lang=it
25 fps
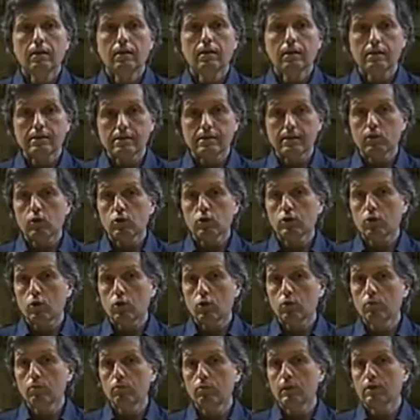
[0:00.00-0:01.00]
E stavolta
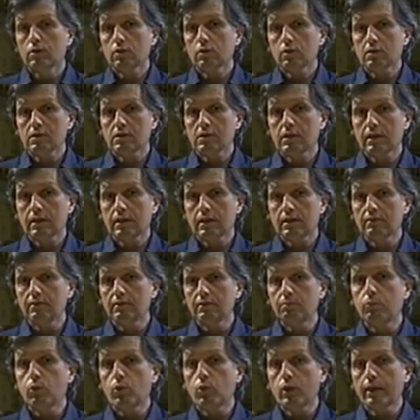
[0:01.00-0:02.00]
con Mantova Segreta
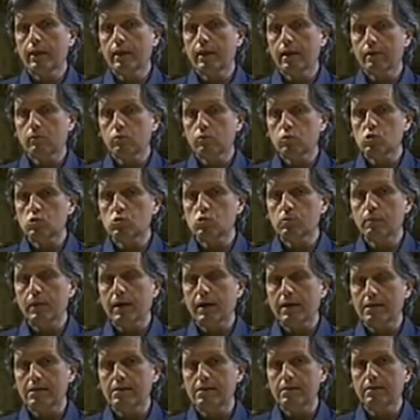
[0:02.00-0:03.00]
vi portiamo sui
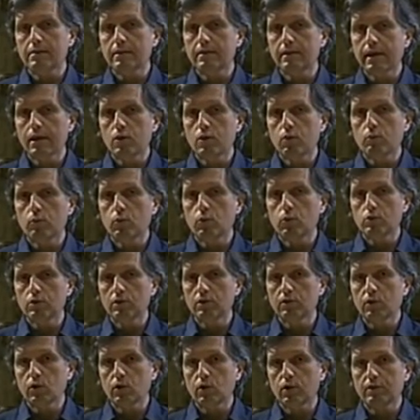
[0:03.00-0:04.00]
passi di Leopold
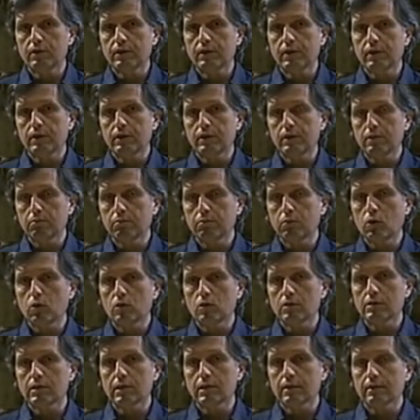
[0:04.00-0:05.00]
Wolfgang
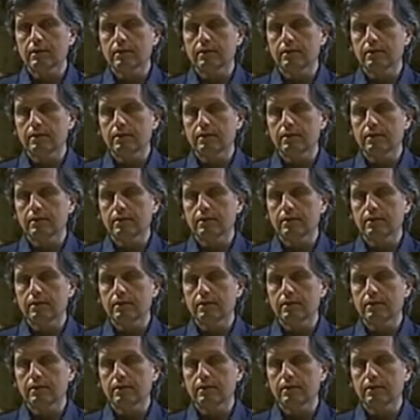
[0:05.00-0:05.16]
Mozart